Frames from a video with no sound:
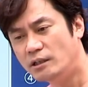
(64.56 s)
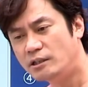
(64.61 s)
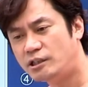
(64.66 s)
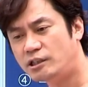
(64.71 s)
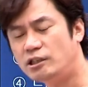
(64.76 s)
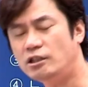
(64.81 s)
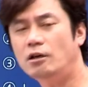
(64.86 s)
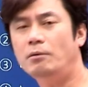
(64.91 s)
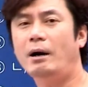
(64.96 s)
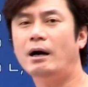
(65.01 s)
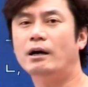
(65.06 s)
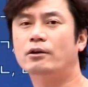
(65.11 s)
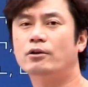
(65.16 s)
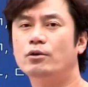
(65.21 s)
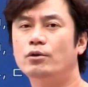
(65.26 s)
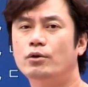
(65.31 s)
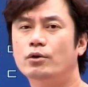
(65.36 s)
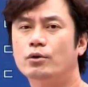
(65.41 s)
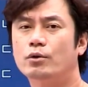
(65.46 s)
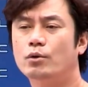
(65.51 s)

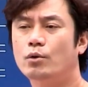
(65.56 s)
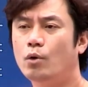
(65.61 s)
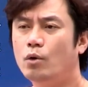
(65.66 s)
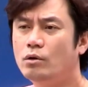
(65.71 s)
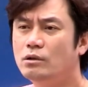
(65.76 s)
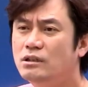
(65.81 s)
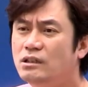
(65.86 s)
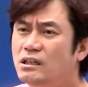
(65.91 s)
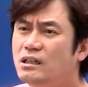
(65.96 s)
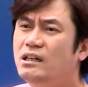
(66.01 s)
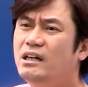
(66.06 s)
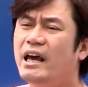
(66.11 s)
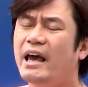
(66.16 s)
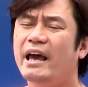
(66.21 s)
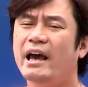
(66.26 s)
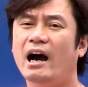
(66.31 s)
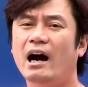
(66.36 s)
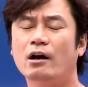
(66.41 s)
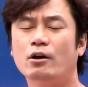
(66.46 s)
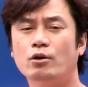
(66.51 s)
실업학교였고
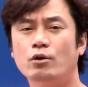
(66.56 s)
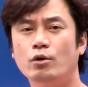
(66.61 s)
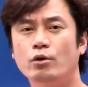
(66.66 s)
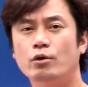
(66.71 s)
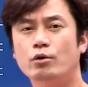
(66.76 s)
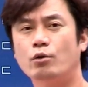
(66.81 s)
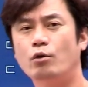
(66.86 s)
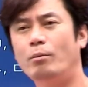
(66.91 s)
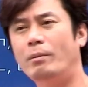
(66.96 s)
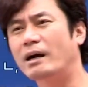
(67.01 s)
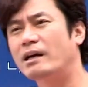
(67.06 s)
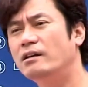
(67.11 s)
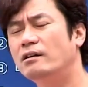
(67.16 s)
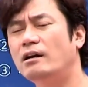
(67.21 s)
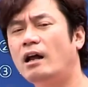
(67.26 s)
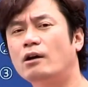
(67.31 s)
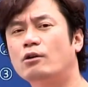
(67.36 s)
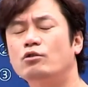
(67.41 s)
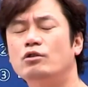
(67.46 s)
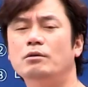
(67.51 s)
의예학교였고 막
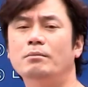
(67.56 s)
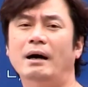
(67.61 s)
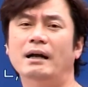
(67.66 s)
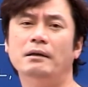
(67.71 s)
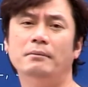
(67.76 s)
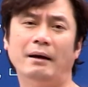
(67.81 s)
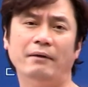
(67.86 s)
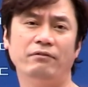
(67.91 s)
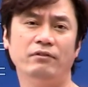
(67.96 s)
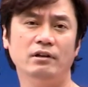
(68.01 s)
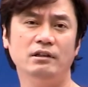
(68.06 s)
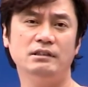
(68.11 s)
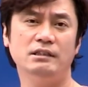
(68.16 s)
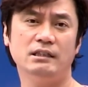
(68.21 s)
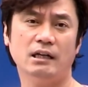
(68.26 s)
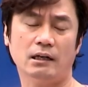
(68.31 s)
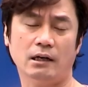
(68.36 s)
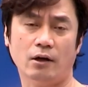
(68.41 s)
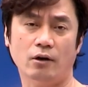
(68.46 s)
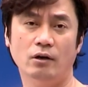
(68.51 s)
이런 학교들이 많이
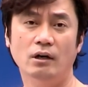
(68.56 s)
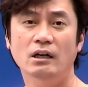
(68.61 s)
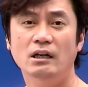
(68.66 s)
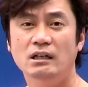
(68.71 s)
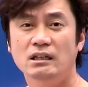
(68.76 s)
만들어지잖아요.